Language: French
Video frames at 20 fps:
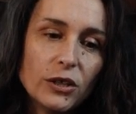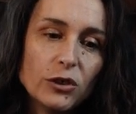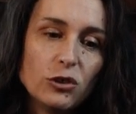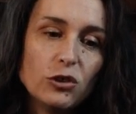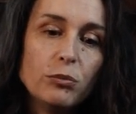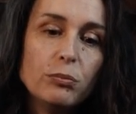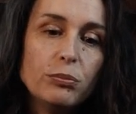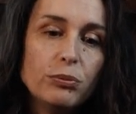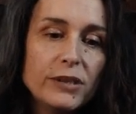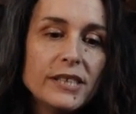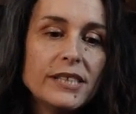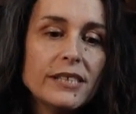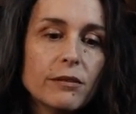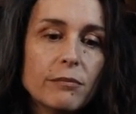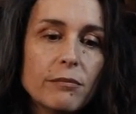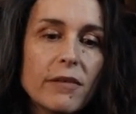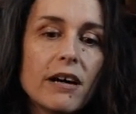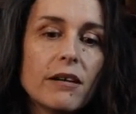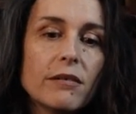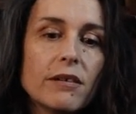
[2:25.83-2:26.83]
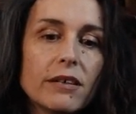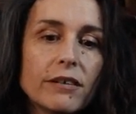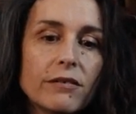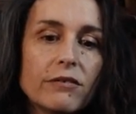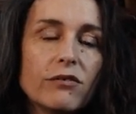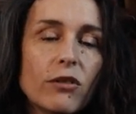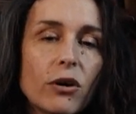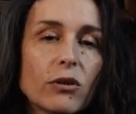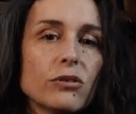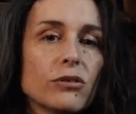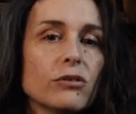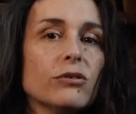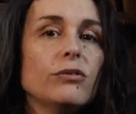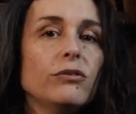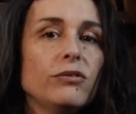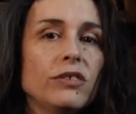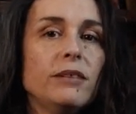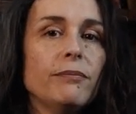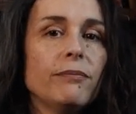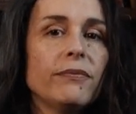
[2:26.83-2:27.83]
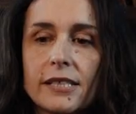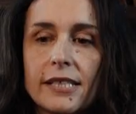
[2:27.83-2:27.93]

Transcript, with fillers: je puise ma force de vie.